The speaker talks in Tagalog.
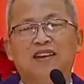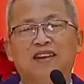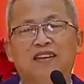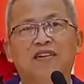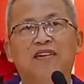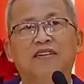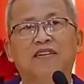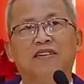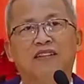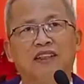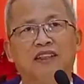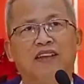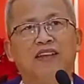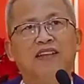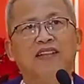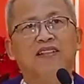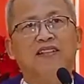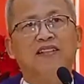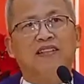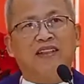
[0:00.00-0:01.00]

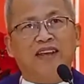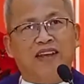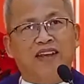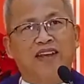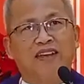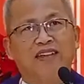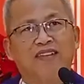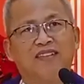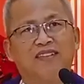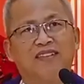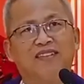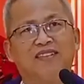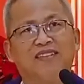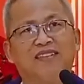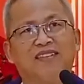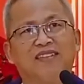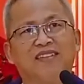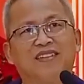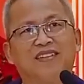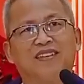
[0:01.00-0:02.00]
earthly things.